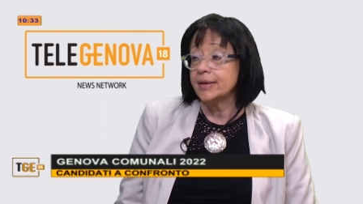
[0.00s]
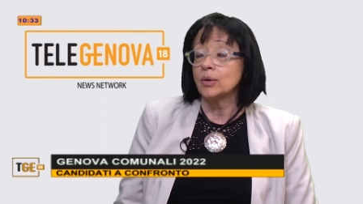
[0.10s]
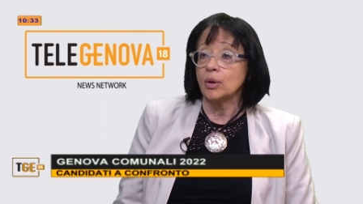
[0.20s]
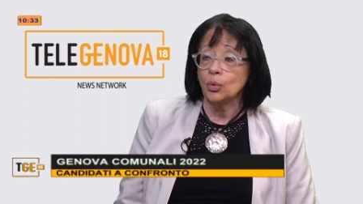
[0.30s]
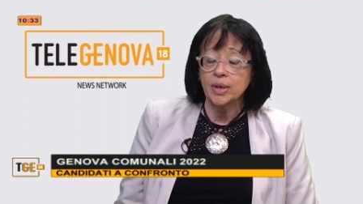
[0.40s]

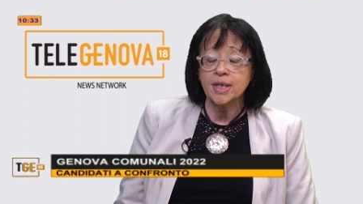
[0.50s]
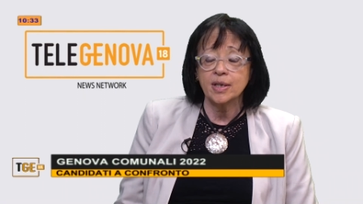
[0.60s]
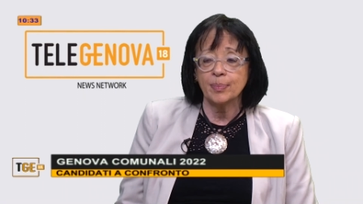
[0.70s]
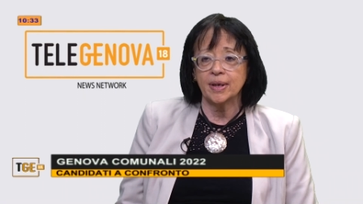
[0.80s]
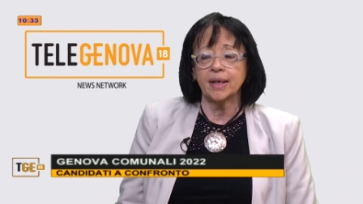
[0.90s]
Dico
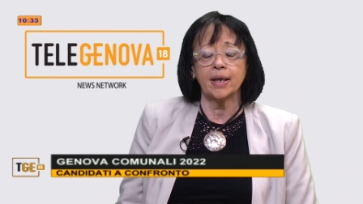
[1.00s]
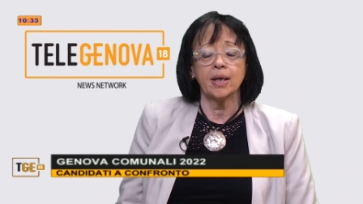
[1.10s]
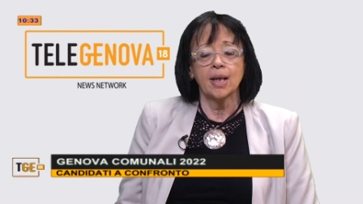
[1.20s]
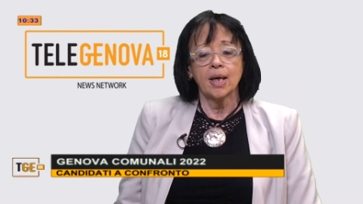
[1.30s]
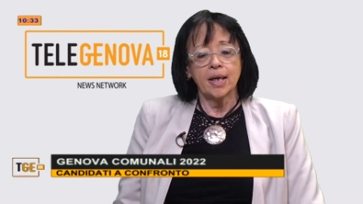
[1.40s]
acquisti perché
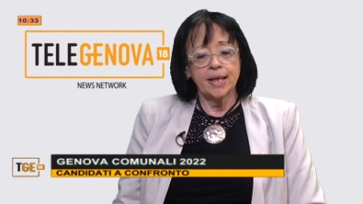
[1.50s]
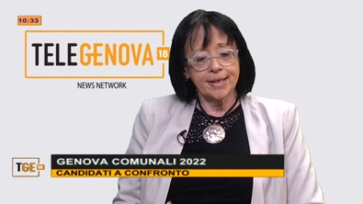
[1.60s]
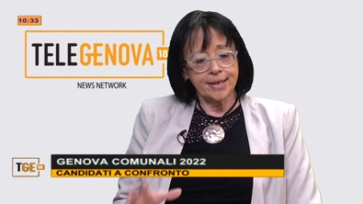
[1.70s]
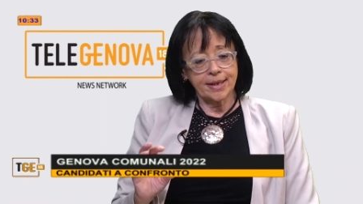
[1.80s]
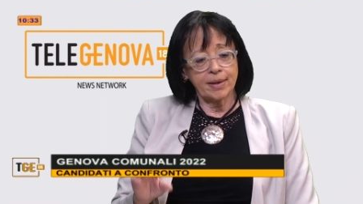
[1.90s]
il
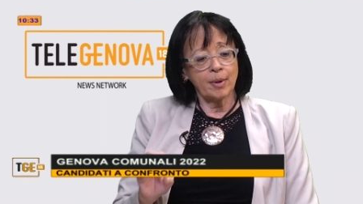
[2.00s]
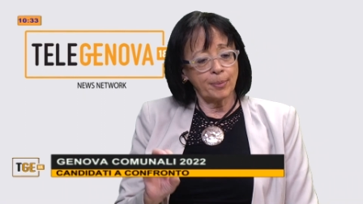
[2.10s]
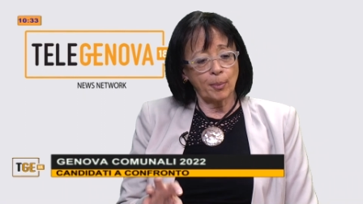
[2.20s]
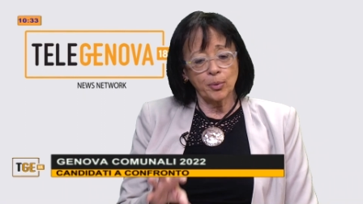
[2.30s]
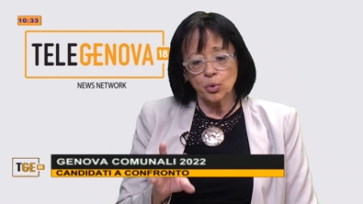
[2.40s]
sistema è proprio un